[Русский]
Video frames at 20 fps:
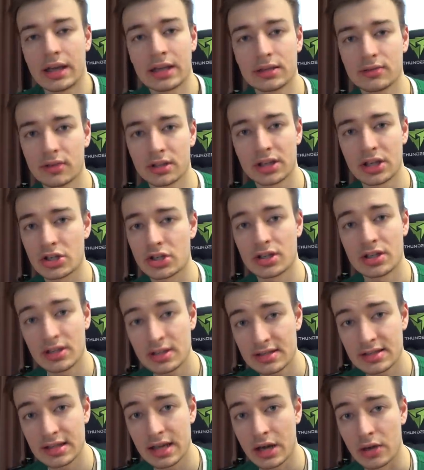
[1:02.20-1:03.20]
этого даже и
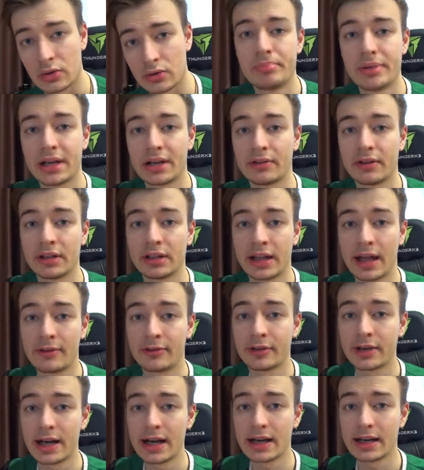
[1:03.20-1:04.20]
не знают. Первый
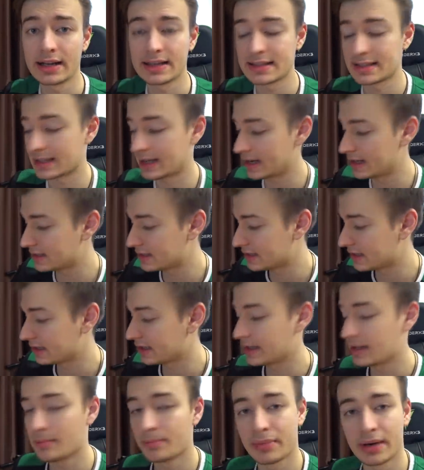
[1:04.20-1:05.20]
лайфхак
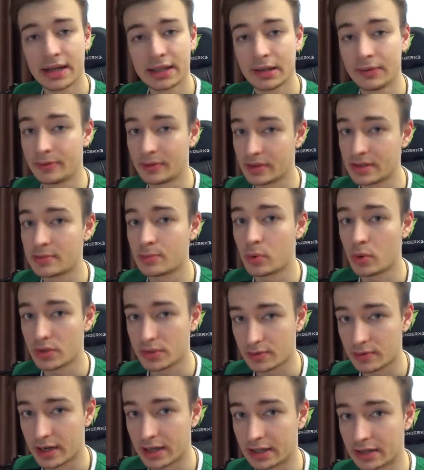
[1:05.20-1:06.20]
касается геймпадов
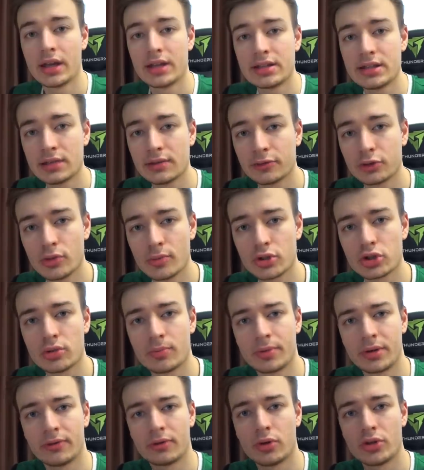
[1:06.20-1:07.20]
Xbox One. Дело в том,
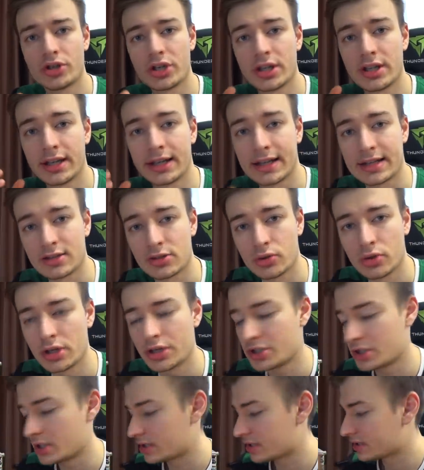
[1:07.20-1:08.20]
что при включении
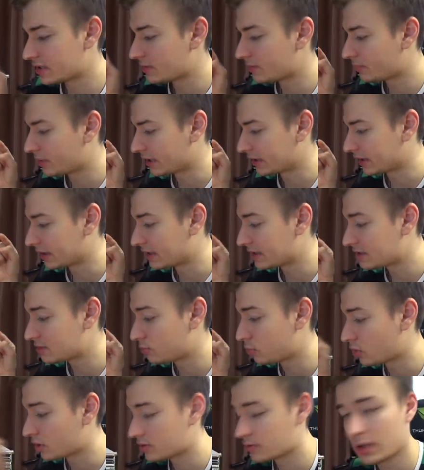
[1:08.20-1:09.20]
консоли через геймпад
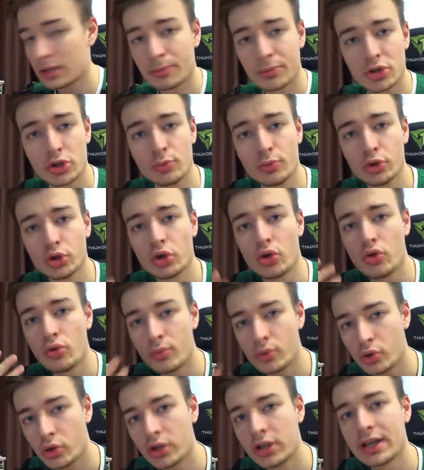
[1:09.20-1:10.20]
Xbox One почему-то
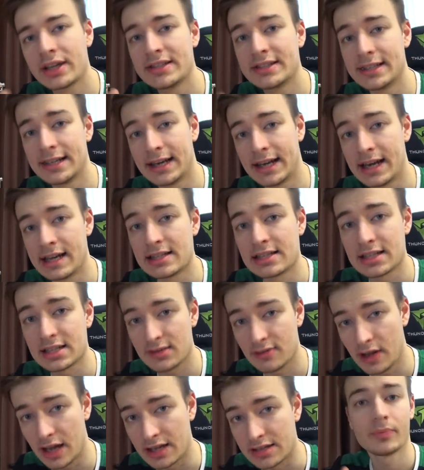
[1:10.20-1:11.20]
у многих теряется
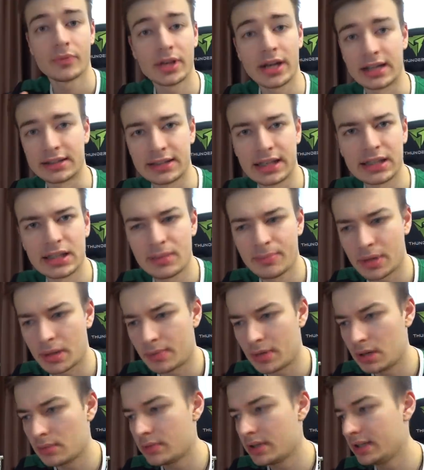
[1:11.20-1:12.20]
связь. Да, данная
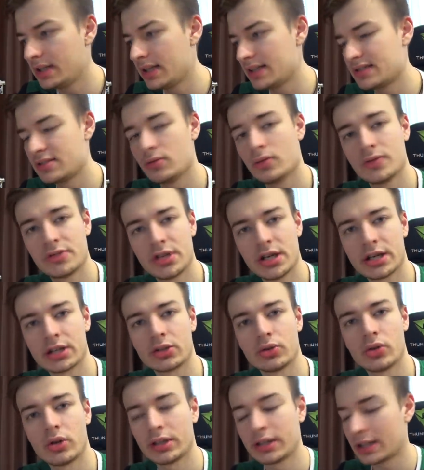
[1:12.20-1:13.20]
проблема есть не у
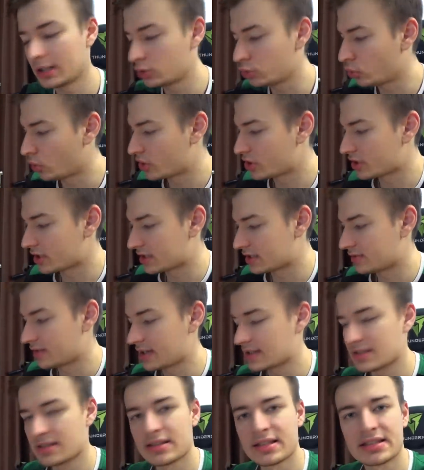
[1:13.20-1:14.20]
всех, но она точно
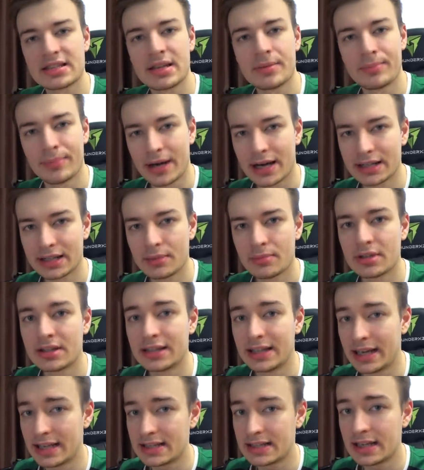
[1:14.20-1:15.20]
связана с геймпадами
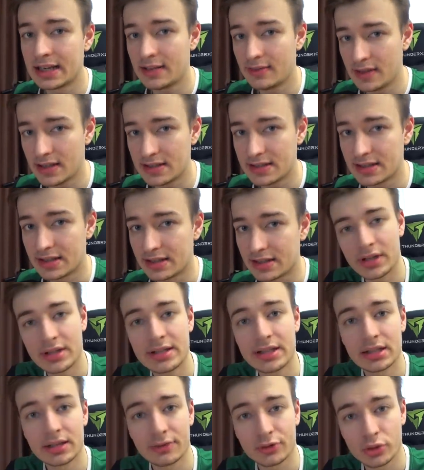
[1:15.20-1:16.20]
третьей ревизии.
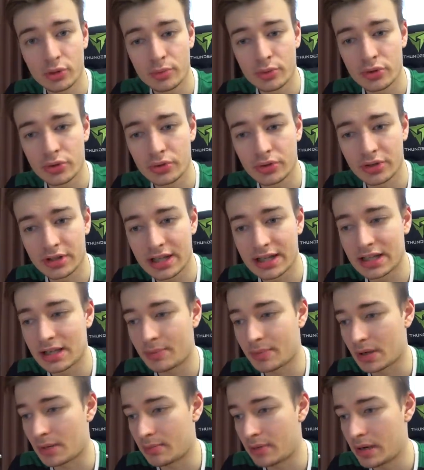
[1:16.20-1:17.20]
И дело в том, что
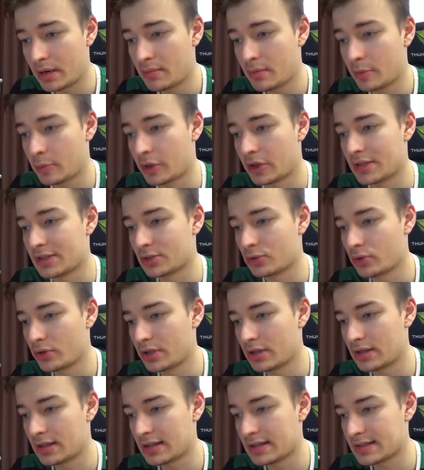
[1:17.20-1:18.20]
данная проблема
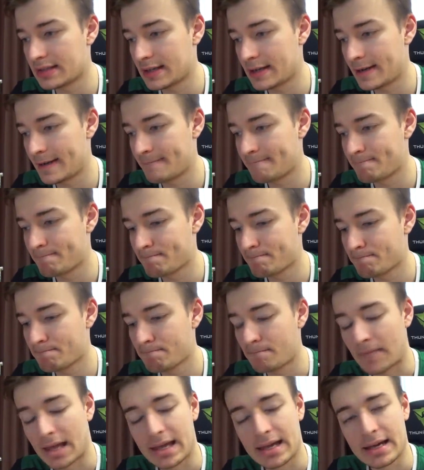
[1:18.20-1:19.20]
происходит из-за
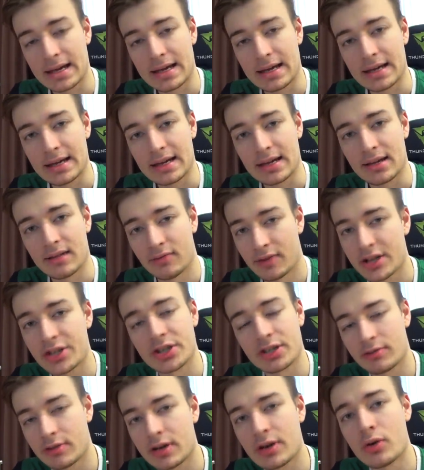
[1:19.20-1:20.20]

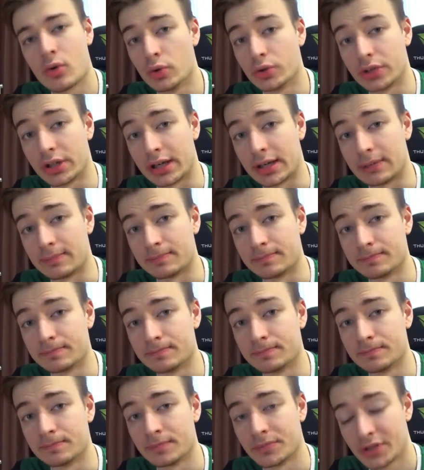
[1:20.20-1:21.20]
вашего роутера.
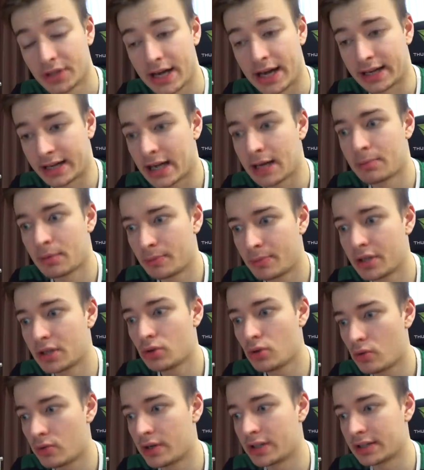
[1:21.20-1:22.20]
Да, как бы
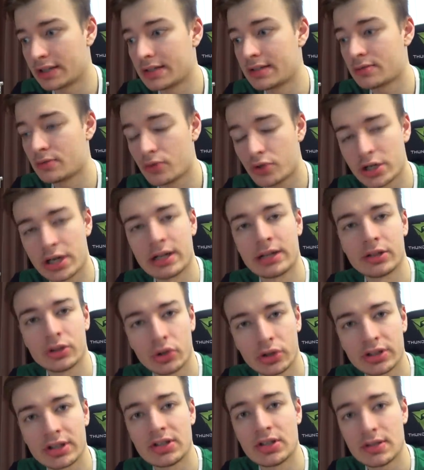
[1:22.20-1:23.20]
бредово это не звучало,
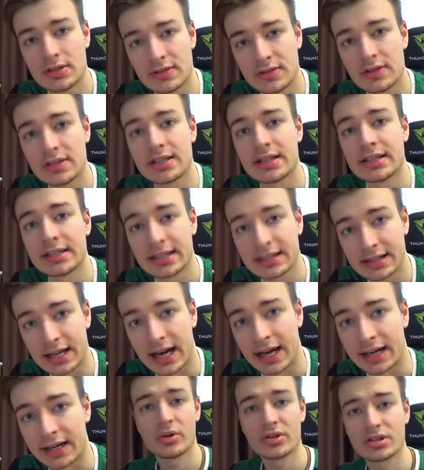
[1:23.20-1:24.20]
но это действительно
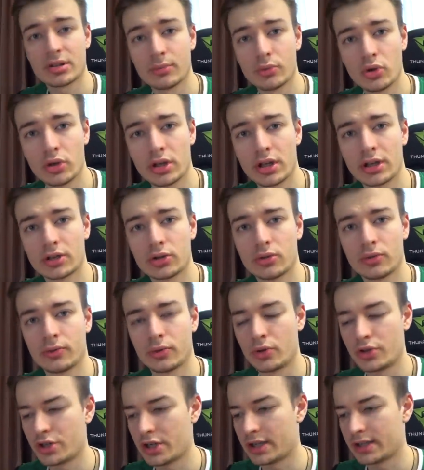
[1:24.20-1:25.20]
так. Просто многие, кто
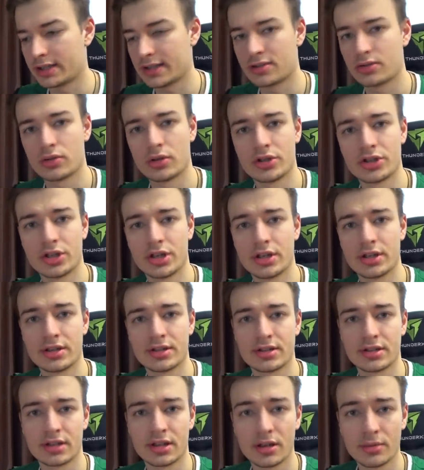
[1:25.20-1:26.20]
включает консоль
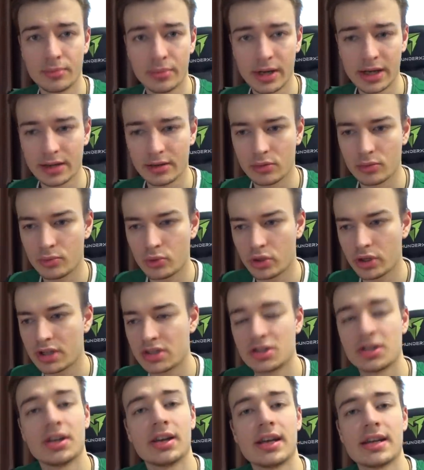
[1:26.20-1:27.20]
через геймпад, у
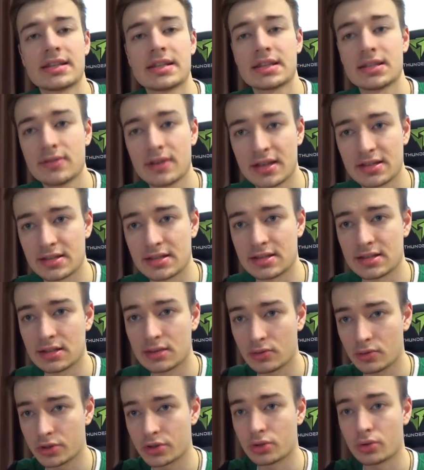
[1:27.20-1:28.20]
многих теряется связь из-за
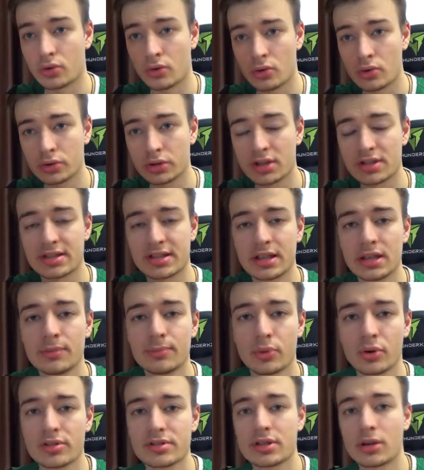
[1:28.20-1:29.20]
того, что роутер
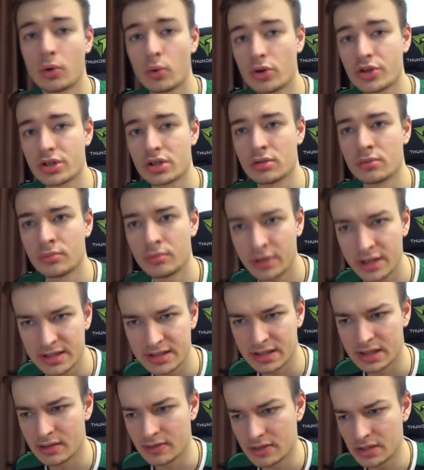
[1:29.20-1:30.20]
стоит просто очень
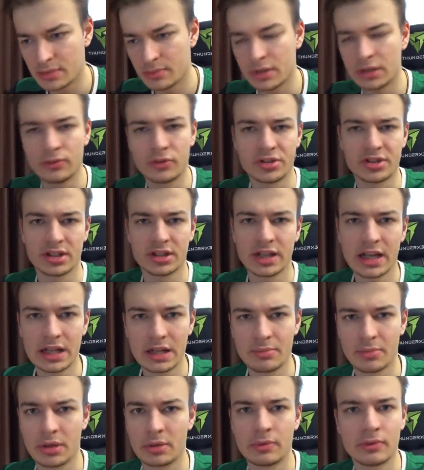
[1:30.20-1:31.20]
близко, и, видимо, его
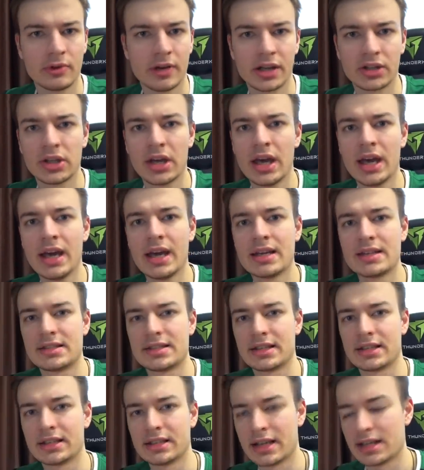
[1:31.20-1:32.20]
сигналы перебивает
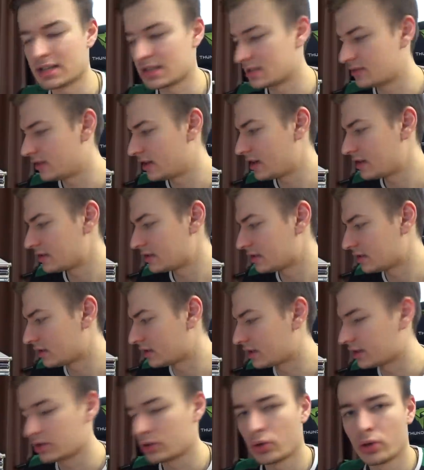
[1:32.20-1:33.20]
сигнал
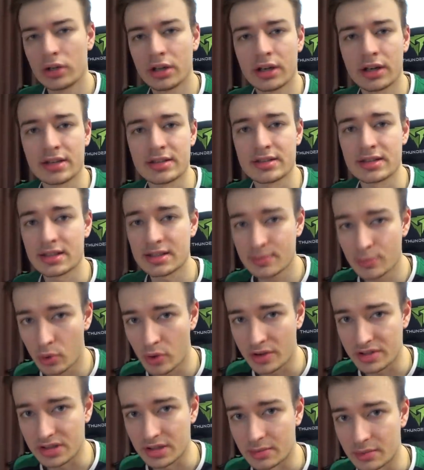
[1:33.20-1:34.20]
связи контроллера с
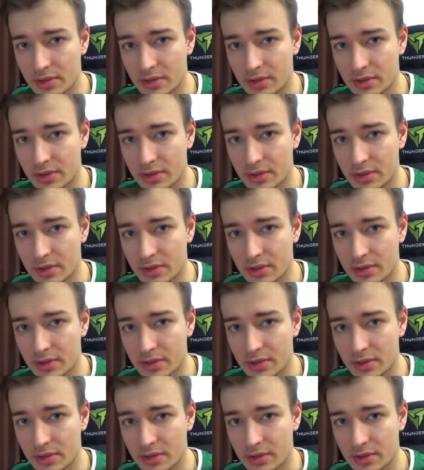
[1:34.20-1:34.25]
Xbox.